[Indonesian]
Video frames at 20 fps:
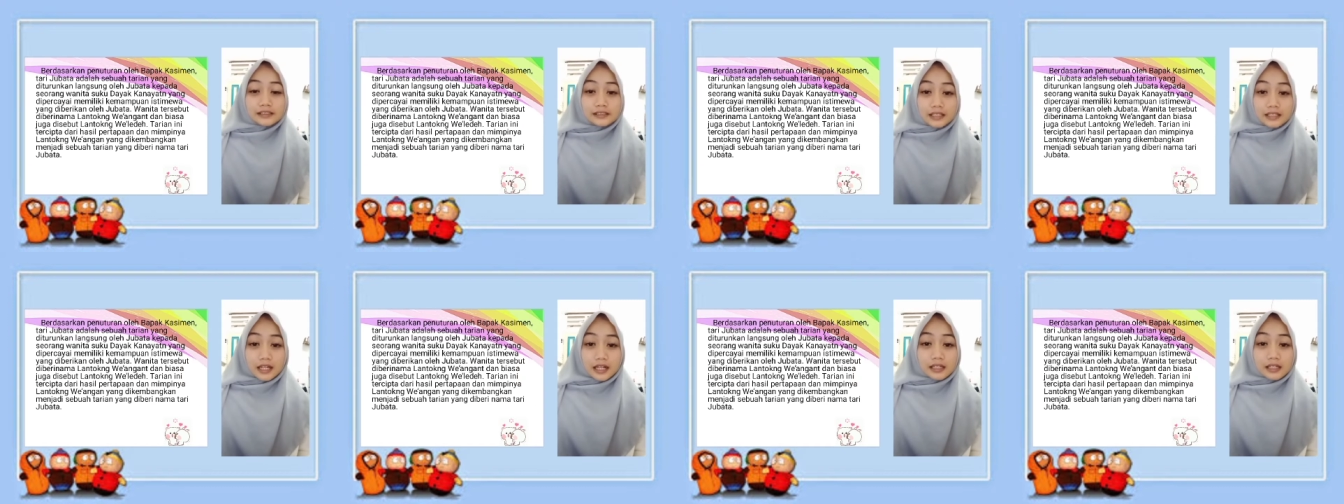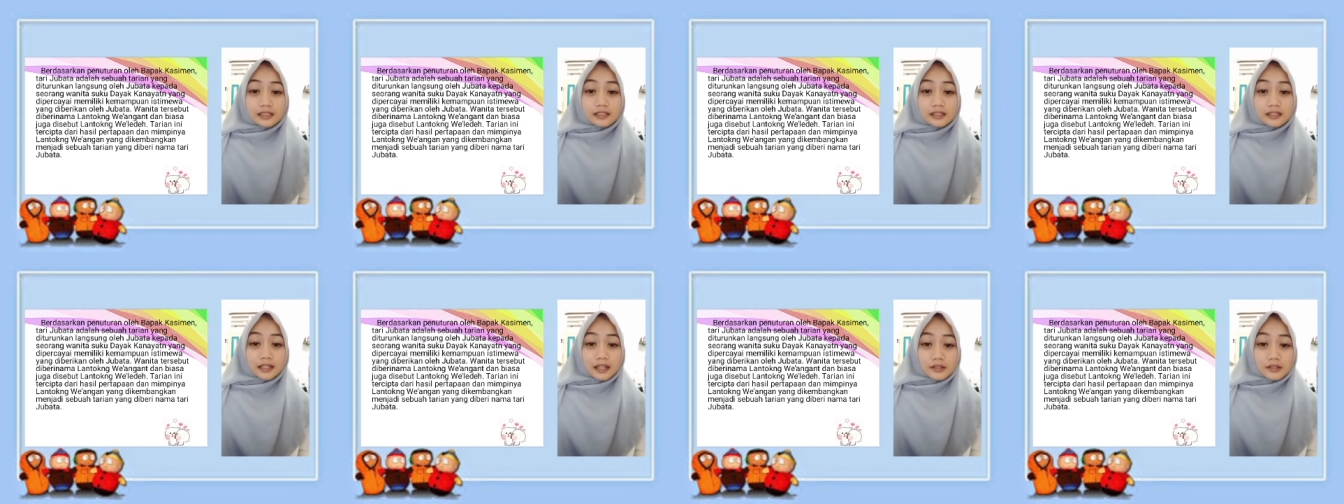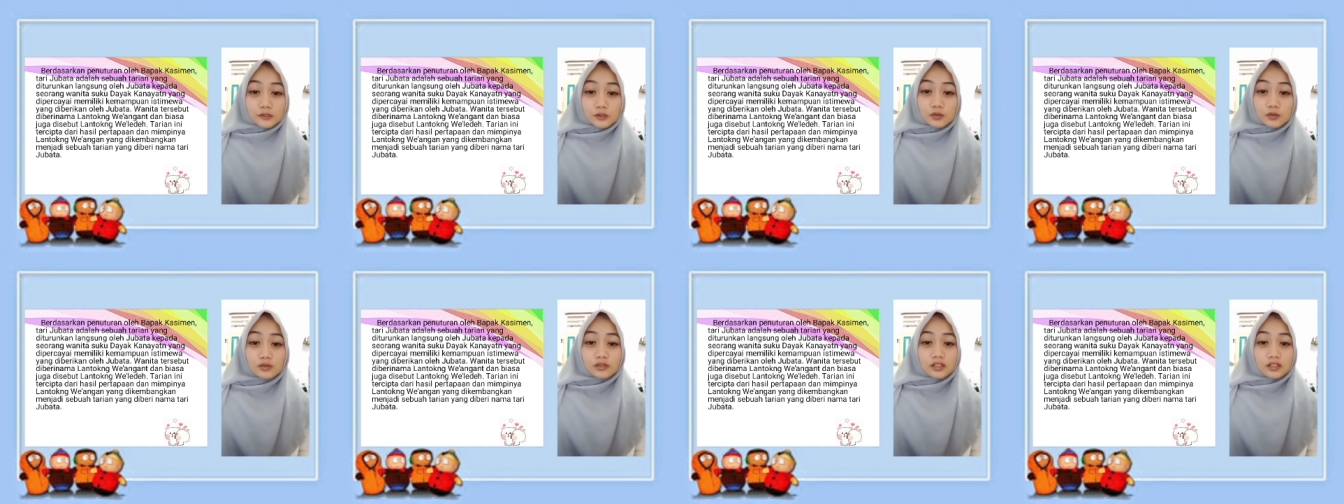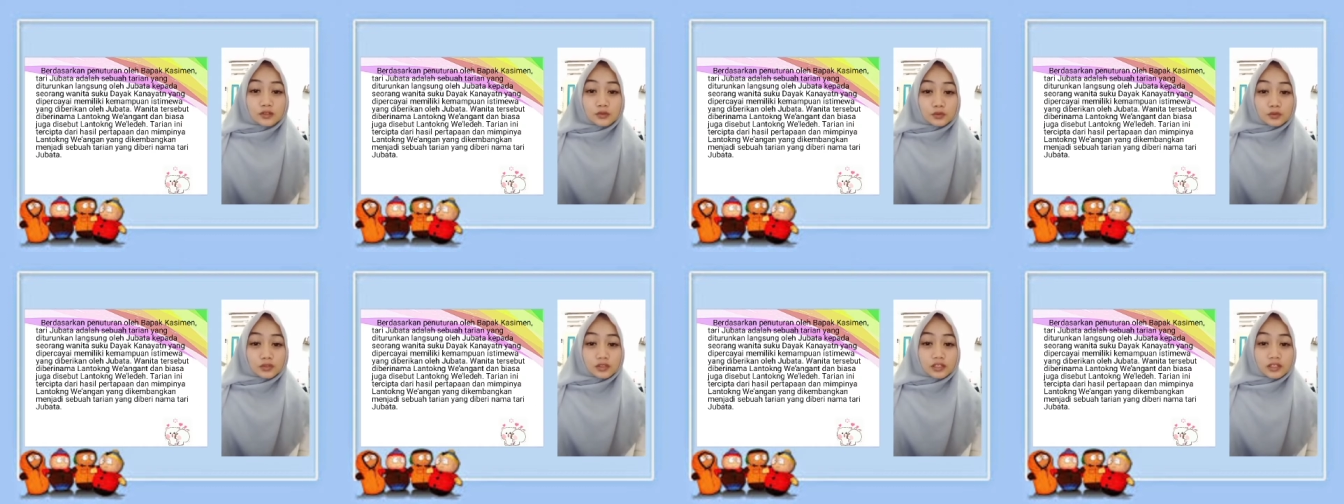yang langsung
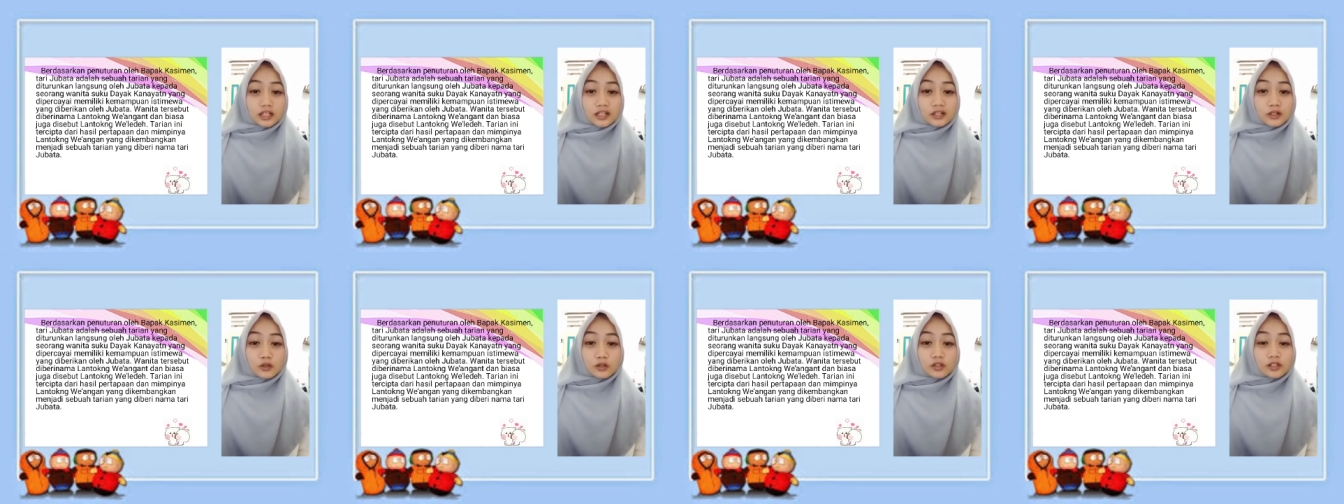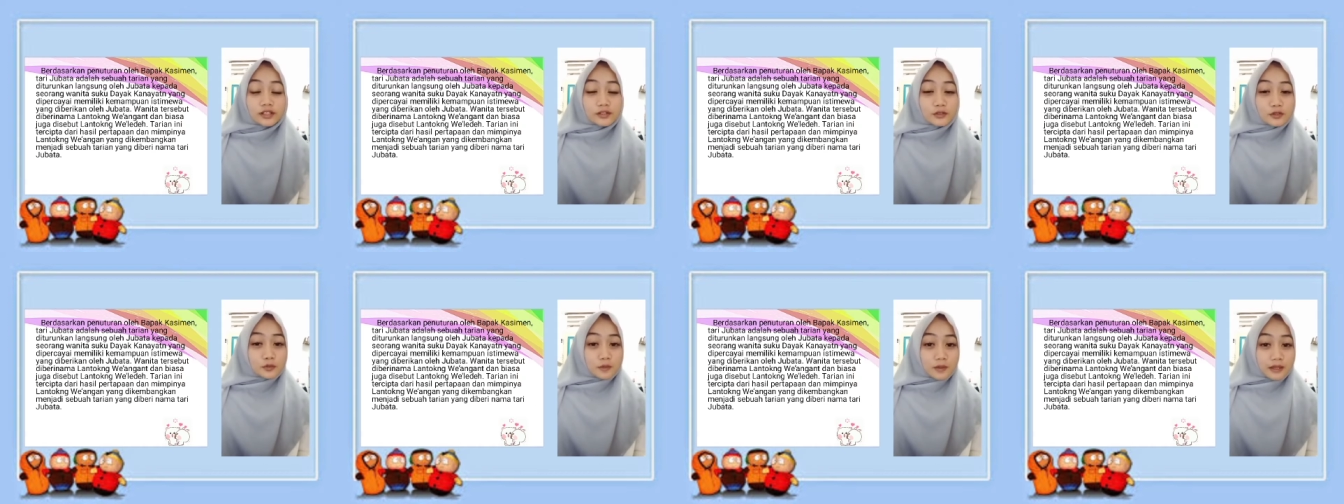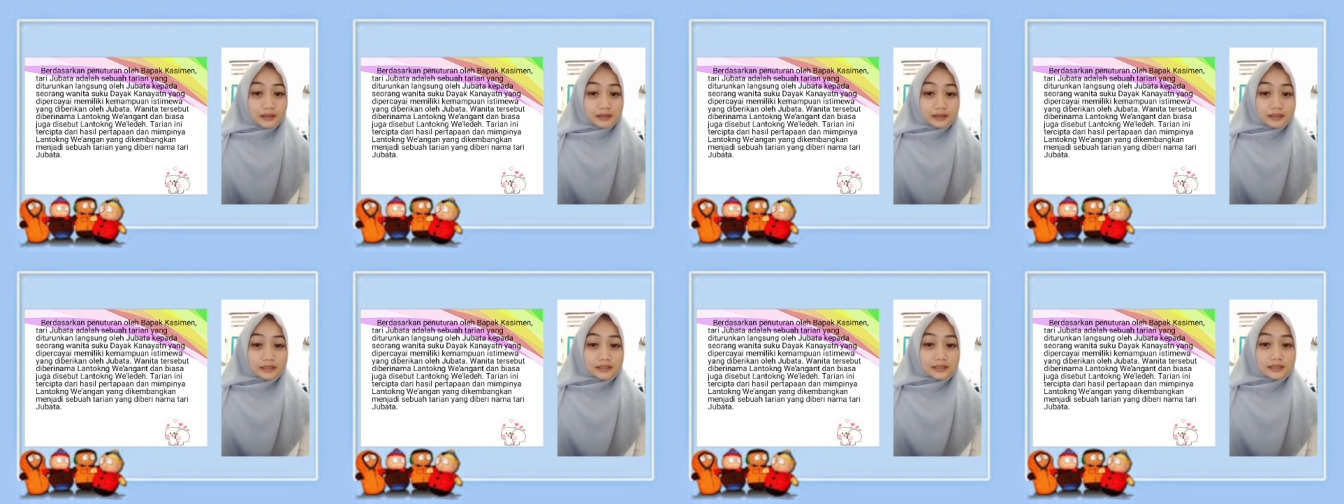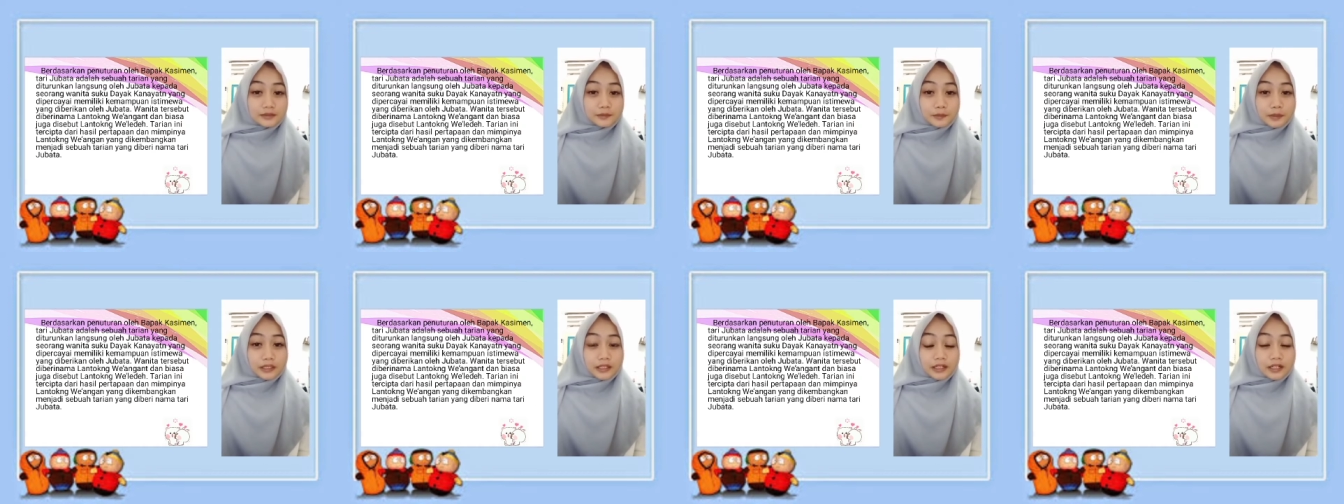diturunkan oleh Jubata
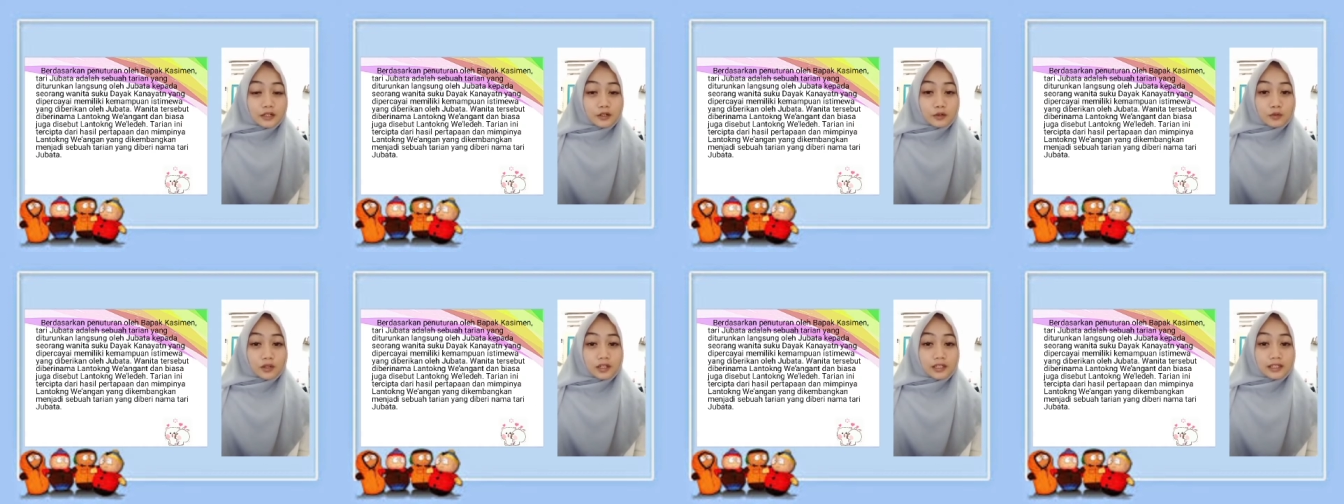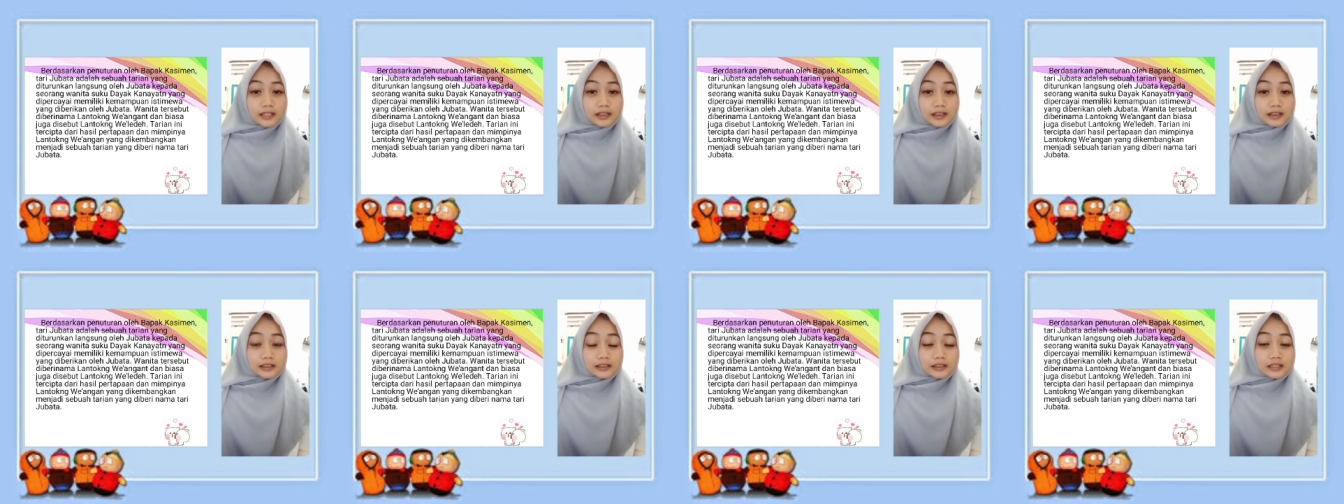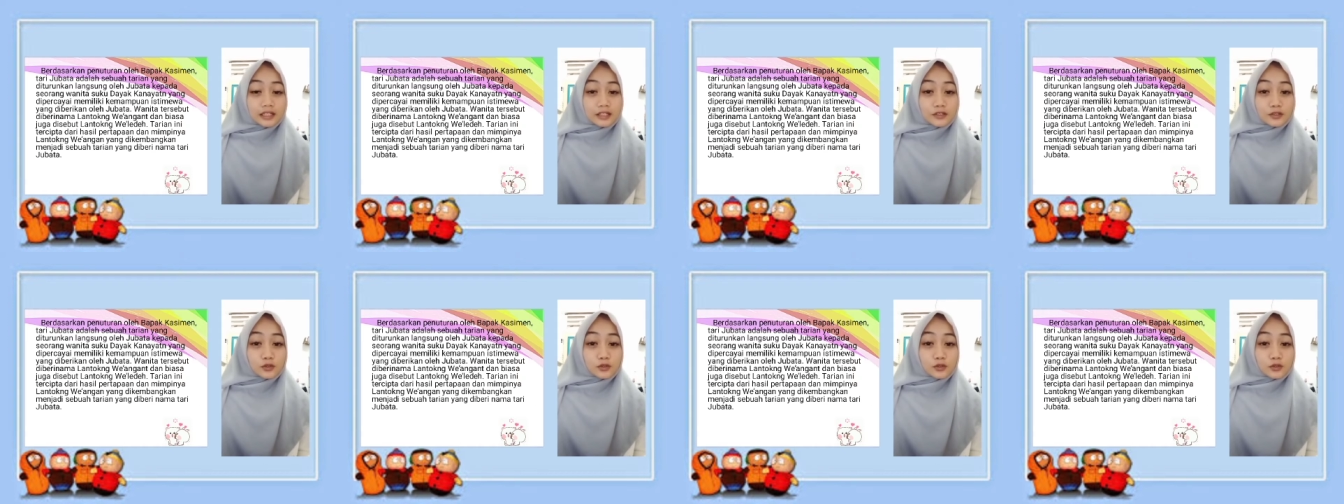kepada wanita